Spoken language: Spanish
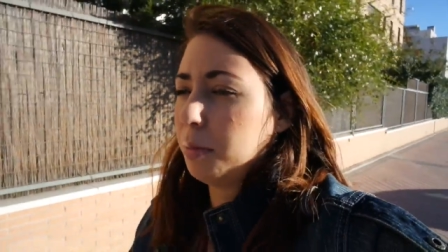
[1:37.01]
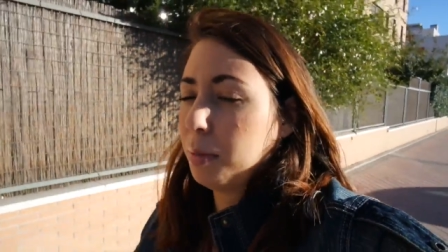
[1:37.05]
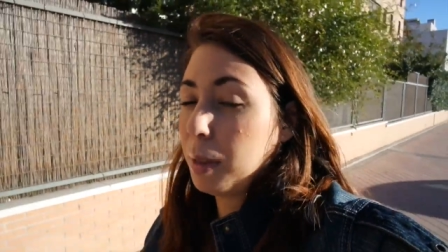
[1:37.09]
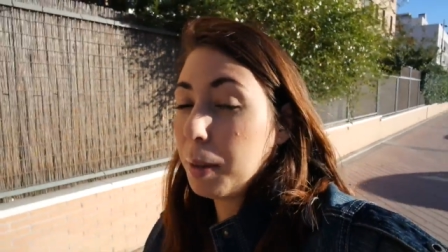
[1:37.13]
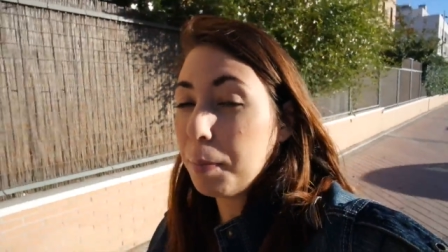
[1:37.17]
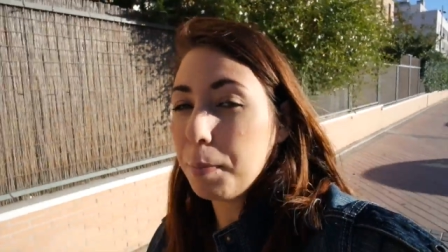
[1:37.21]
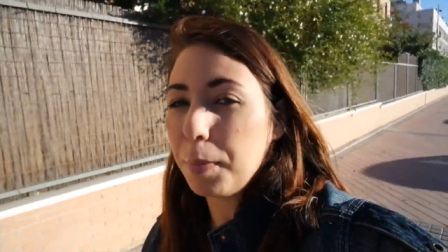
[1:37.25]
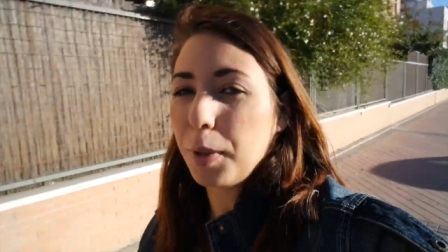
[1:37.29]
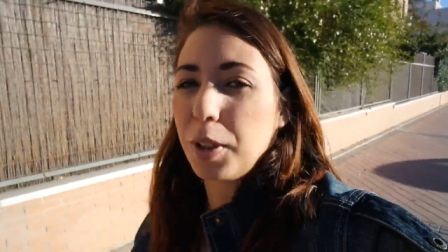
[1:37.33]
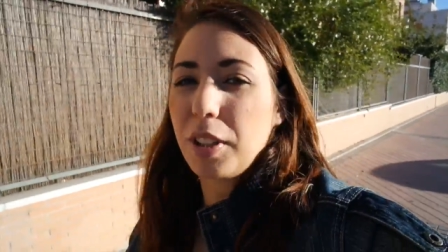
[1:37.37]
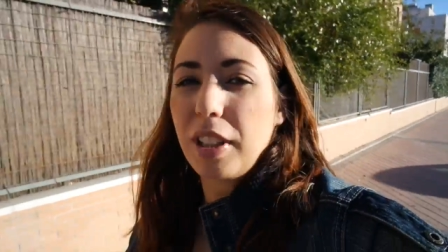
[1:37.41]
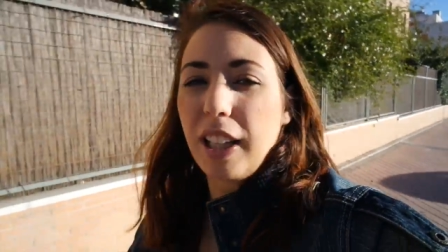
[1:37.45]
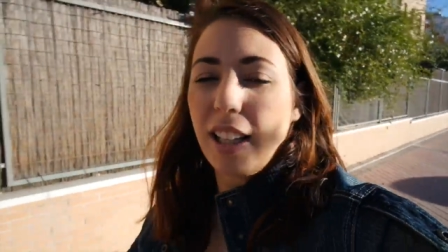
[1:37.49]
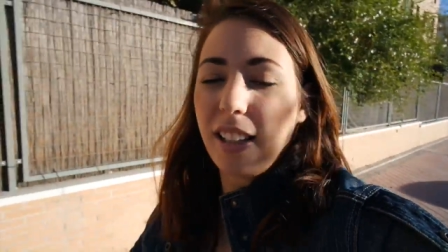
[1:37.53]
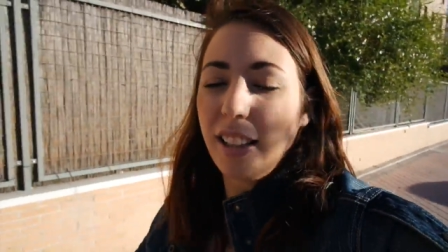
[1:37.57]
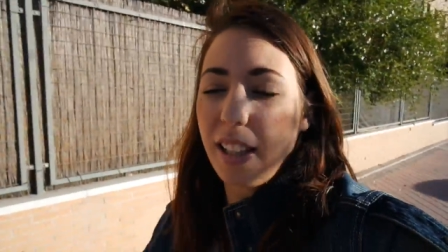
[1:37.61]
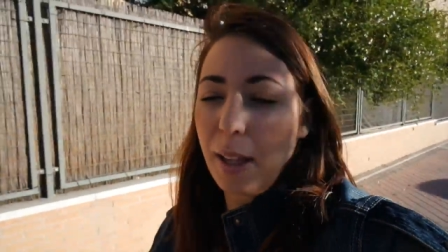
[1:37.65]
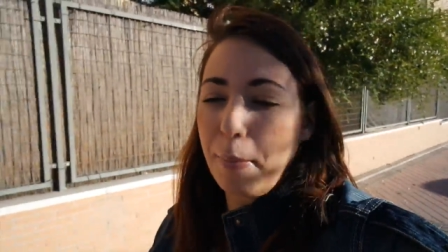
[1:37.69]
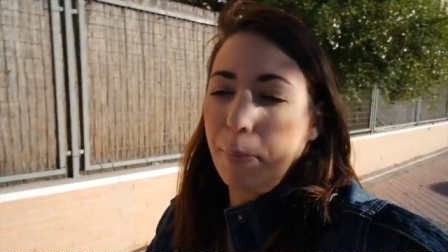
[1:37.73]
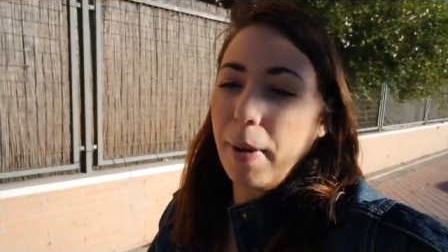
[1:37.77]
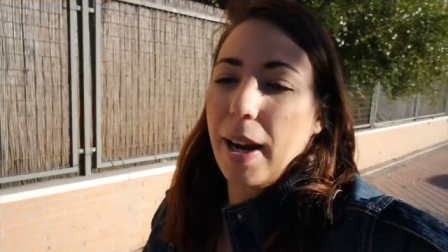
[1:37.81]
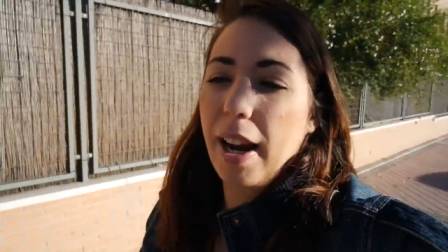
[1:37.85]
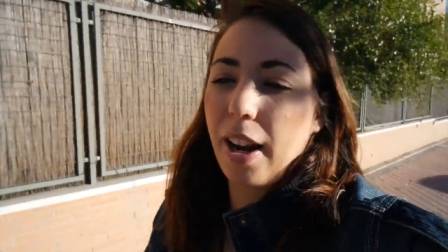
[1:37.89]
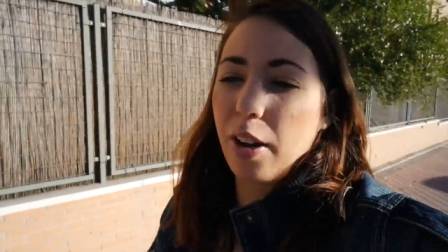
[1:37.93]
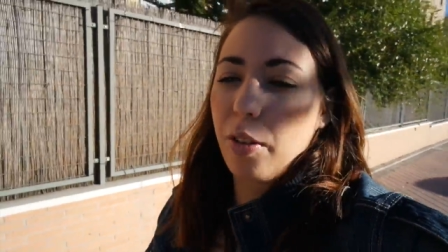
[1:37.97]
muy
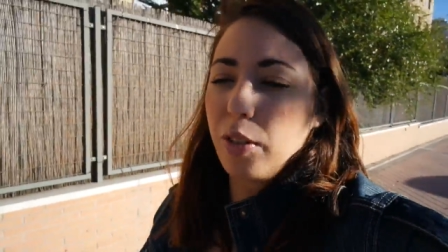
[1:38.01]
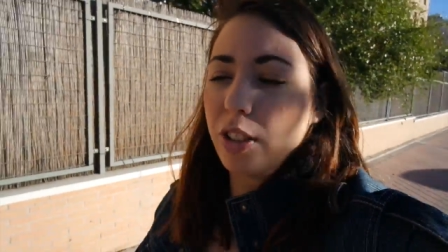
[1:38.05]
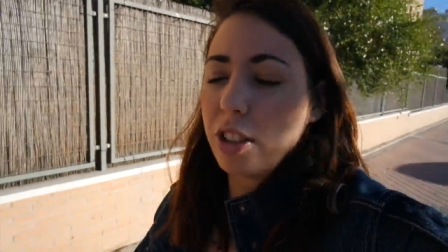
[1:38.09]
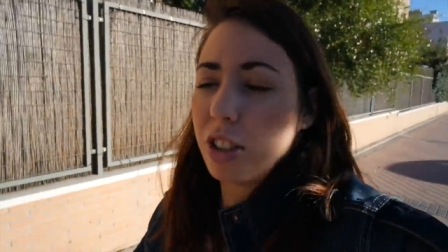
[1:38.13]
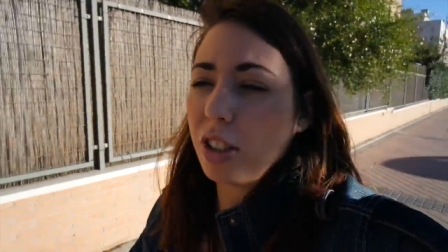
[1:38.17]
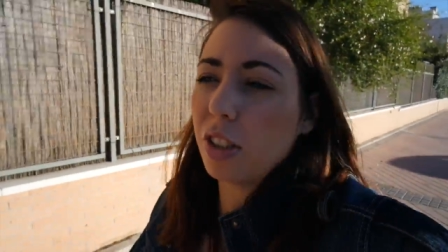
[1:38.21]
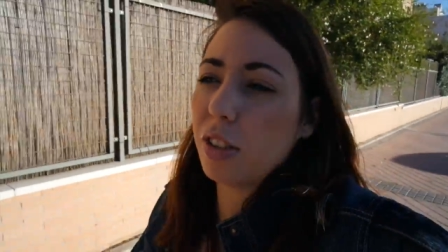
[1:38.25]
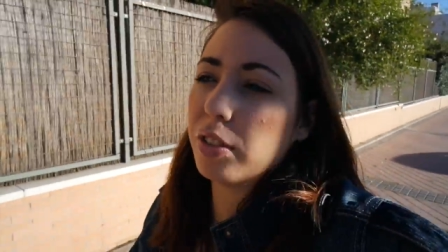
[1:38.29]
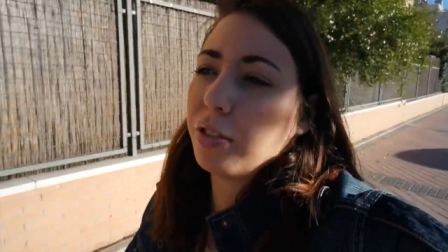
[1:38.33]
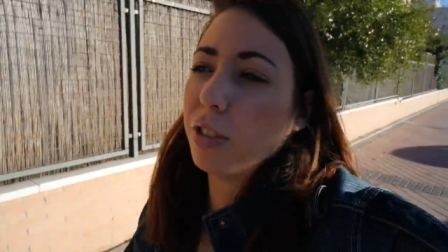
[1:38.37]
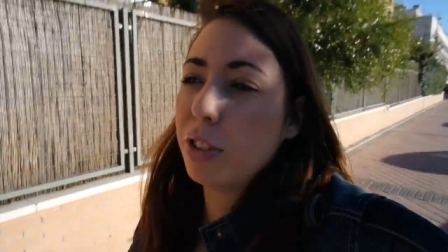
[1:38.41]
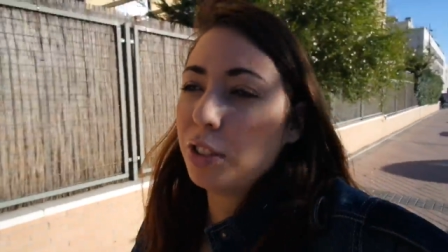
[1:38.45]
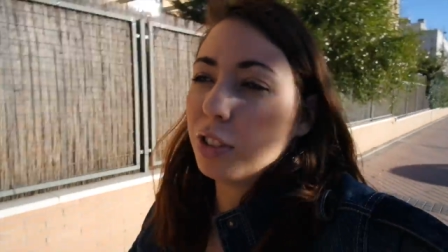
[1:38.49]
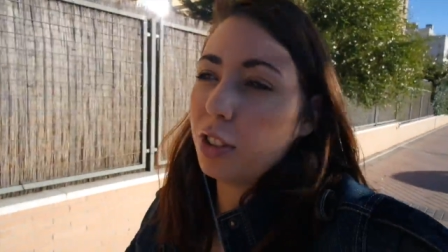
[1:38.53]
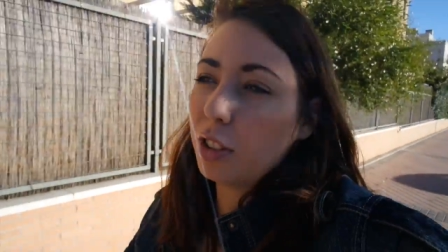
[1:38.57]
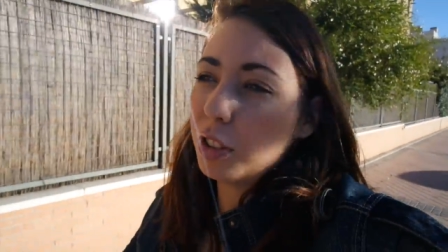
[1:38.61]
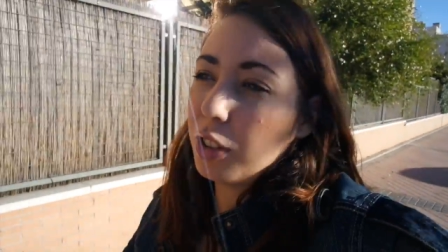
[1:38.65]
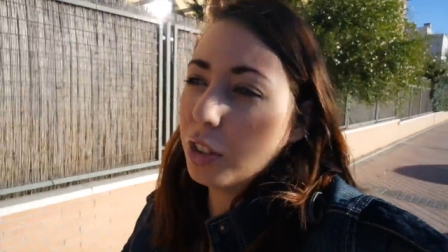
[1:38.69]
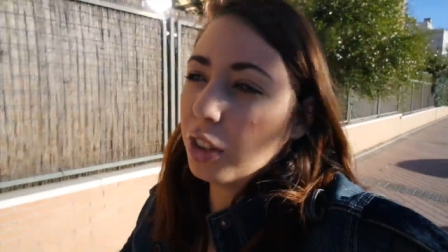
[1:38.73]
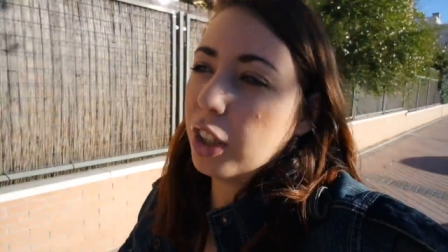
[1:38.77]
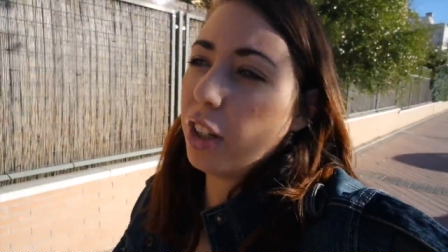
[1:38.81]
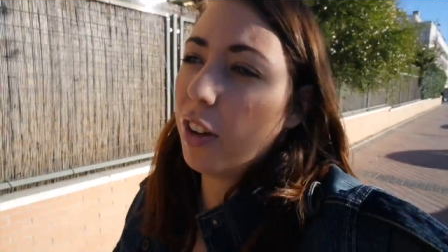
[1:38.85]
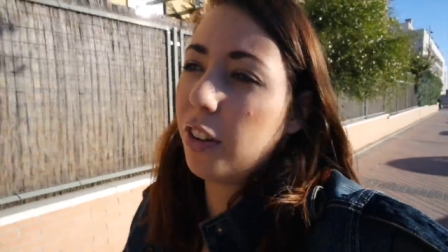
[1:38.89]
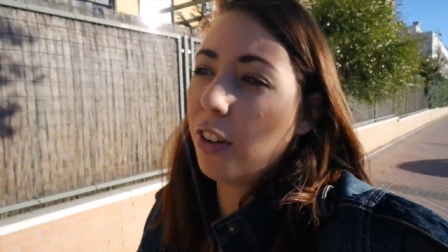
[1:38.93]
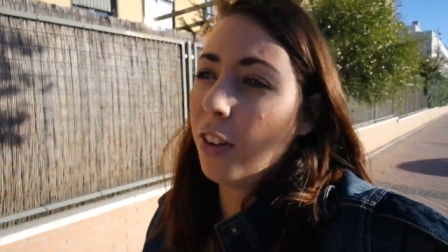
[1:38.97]
importante para nuestro
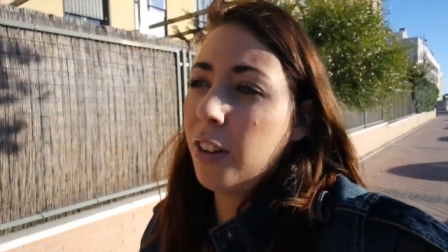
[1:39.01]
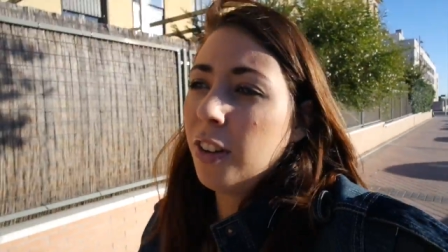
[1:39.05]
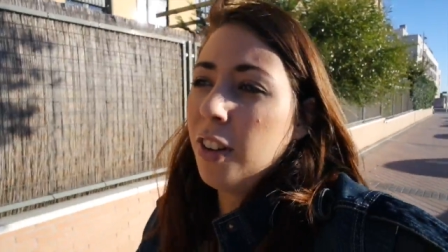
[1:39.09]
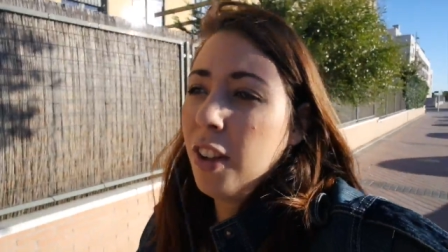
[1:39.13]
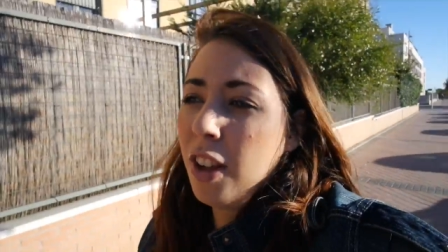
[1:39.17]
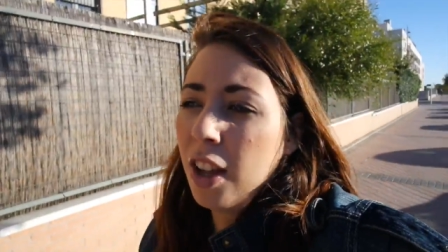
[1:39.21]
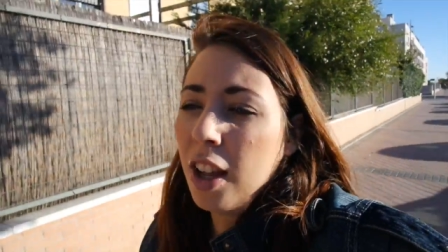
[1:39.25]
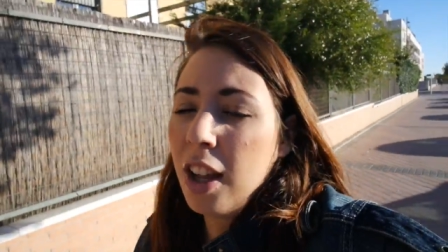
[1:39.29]
futuro,